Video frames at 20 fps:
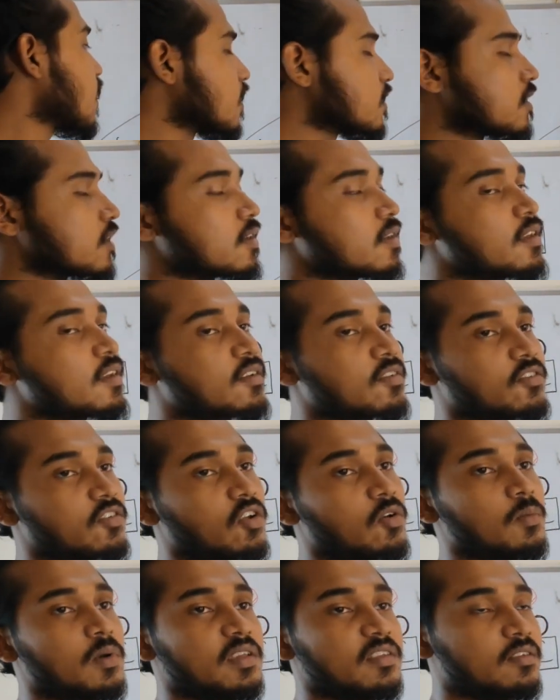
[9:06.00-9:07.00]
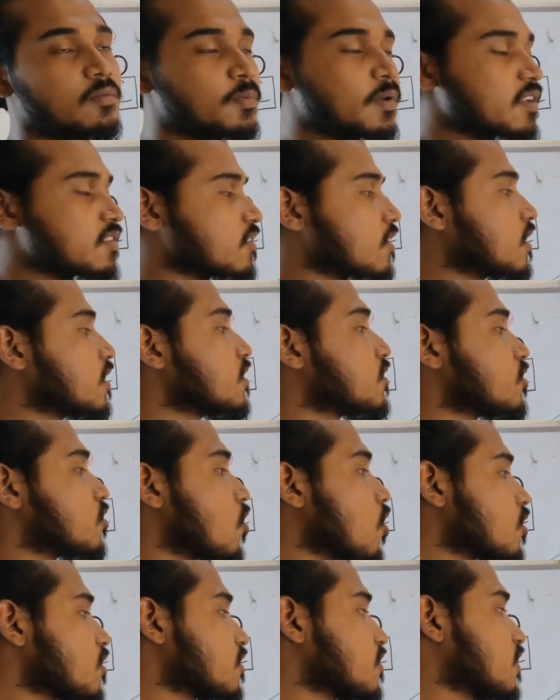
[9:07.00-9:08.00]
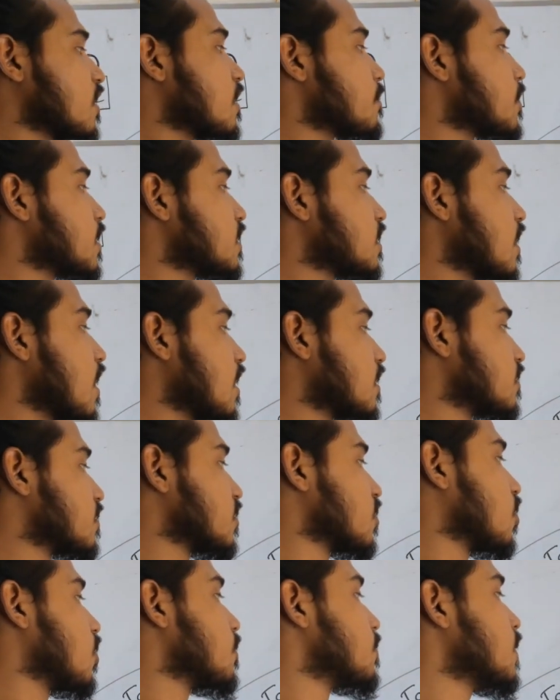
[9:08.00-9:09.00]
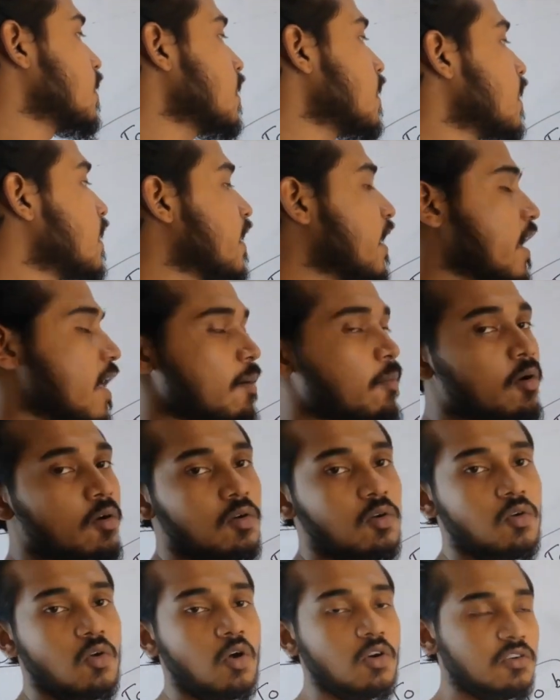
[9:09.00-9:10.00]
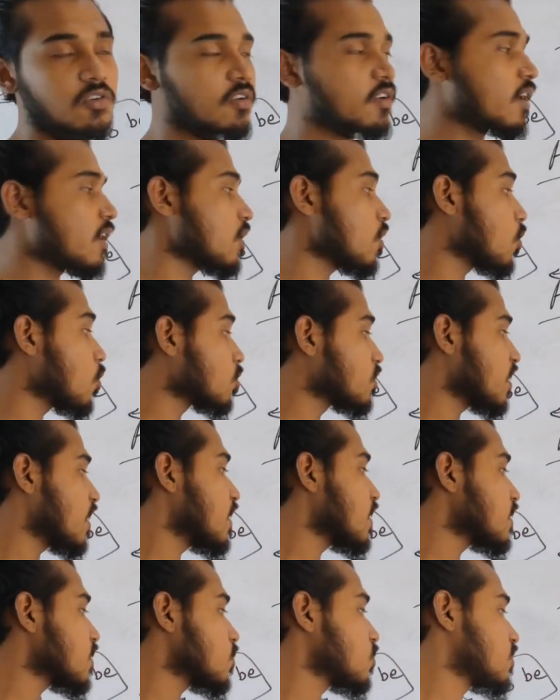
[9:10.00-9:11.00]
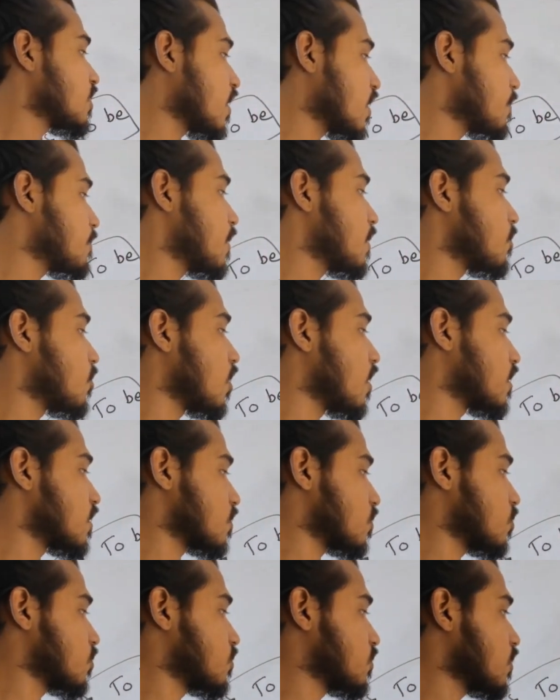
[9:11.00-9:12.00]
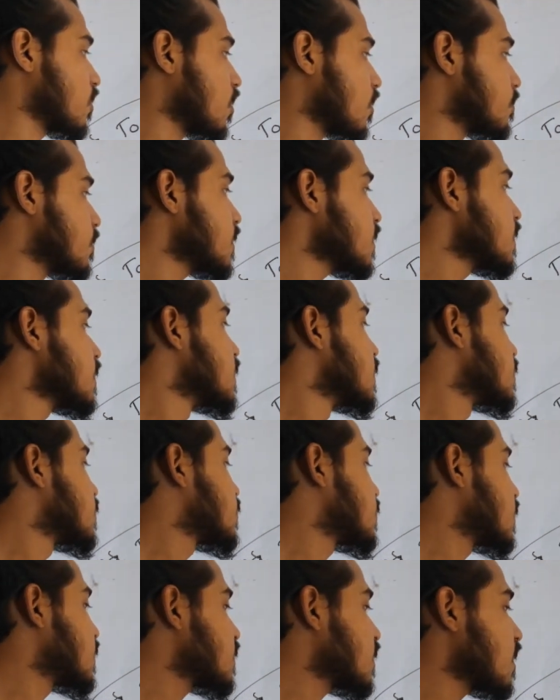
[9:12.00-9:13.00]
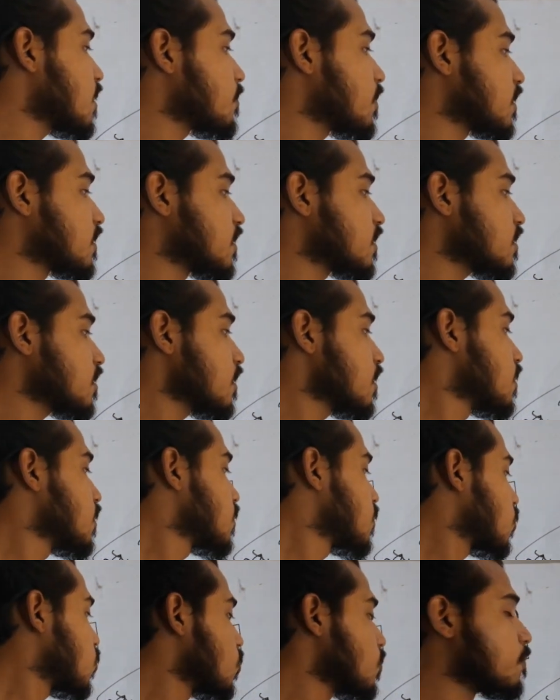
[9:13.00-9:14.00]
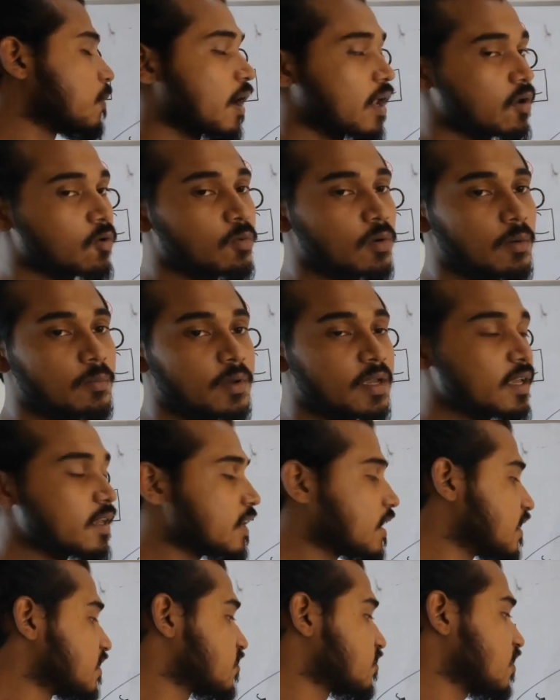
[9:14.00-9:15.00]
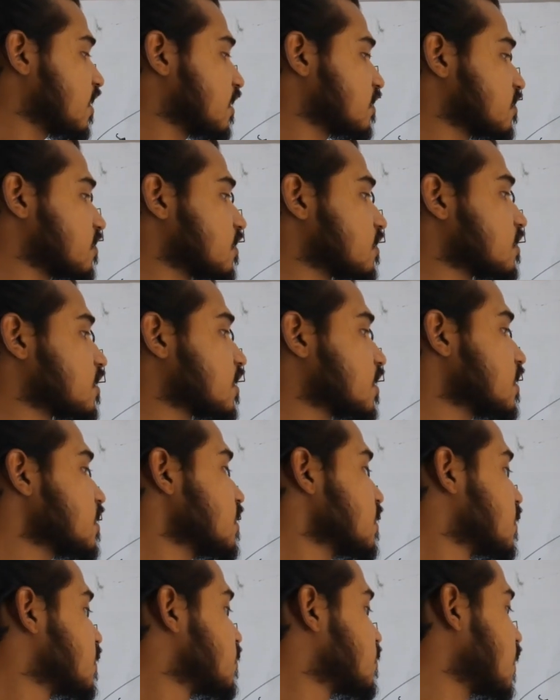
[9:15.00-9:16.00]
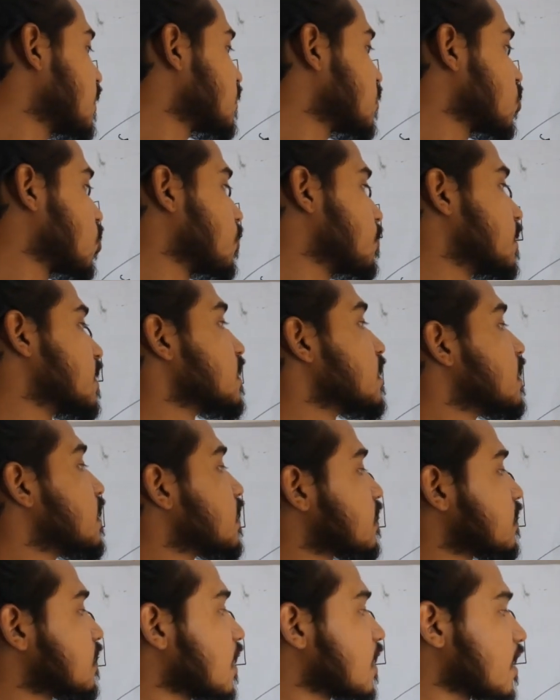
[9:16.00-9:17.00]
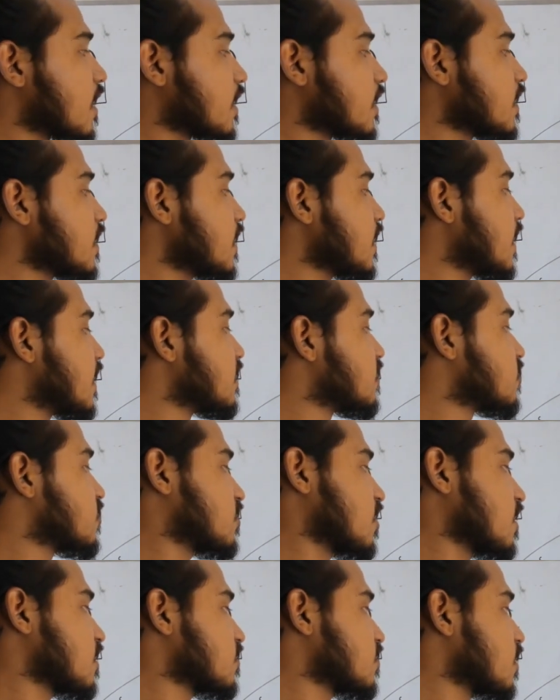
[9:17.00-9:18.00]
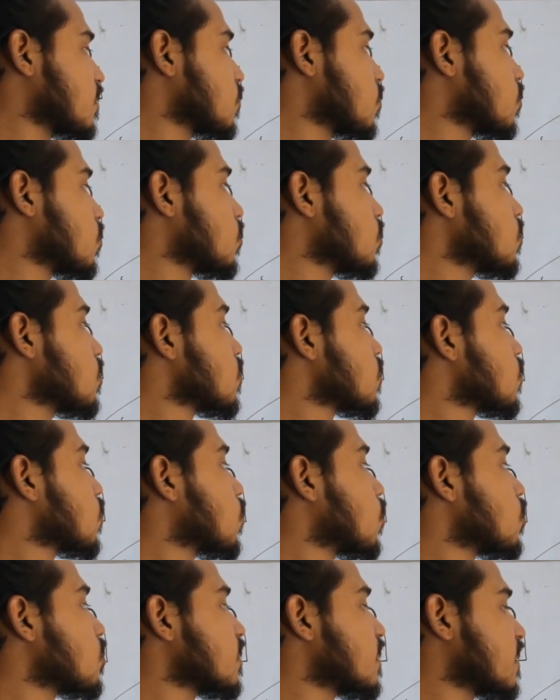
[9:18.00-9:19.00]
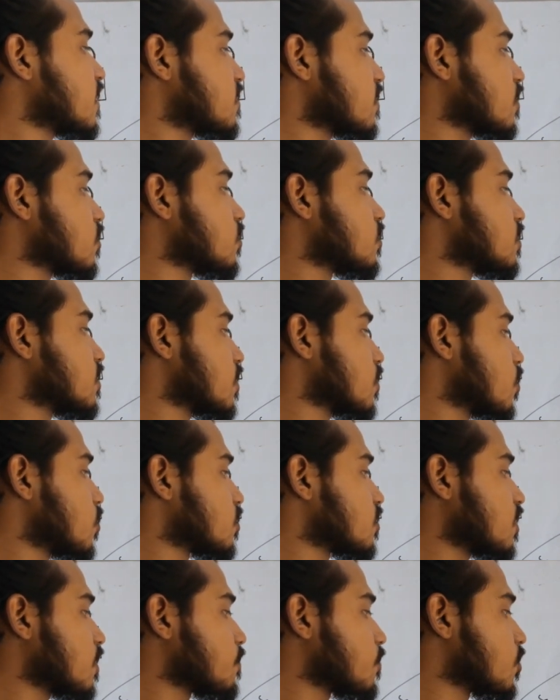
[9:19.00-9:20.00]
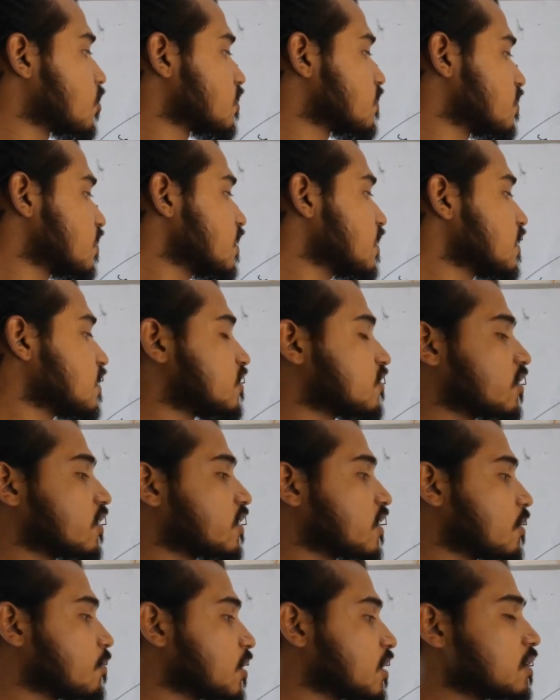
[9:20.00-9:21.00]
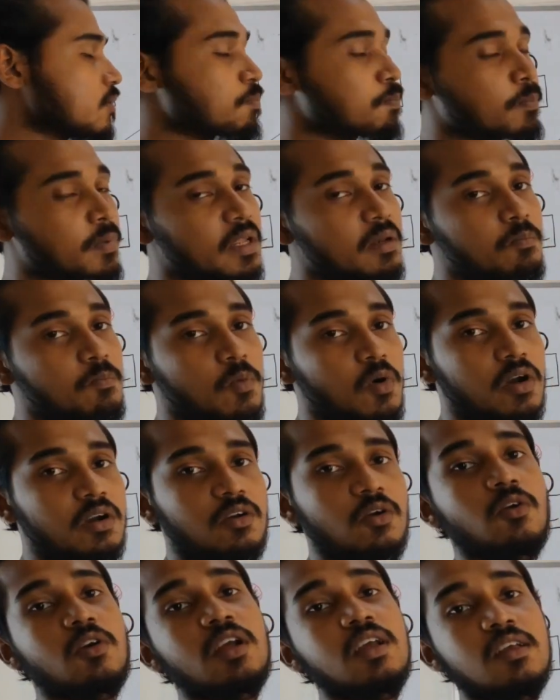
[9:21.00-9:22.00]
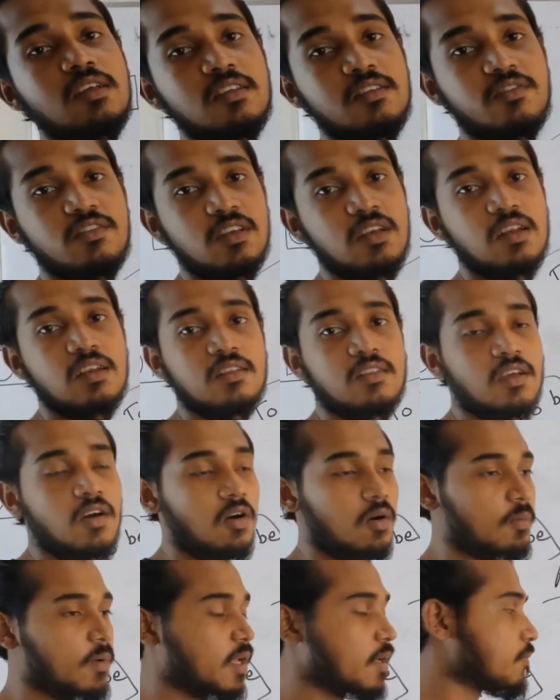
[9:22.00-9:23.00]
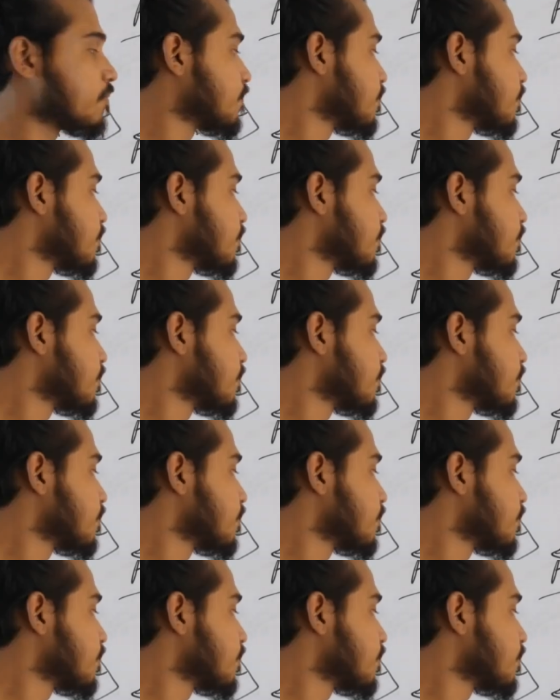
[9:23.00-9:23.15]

আলাদা নিয়ে আসতে হবে স্পেশালি নটটা আমাদের আনতে হবে এবং নটটা কোথায় কোথায় ব্যবহার করতে হবে সেটা আমাদের খুব ভালোভাবে এই স্ট্রাকচার থেকে জানতে হবে তার আগে এই স্ট্রাকচারগুলো কোন ক্যাটাগরিতে কোনটা পড়েছে সেটা আমাদের পিন পয়েন্ট করে চিনে নিতে হবে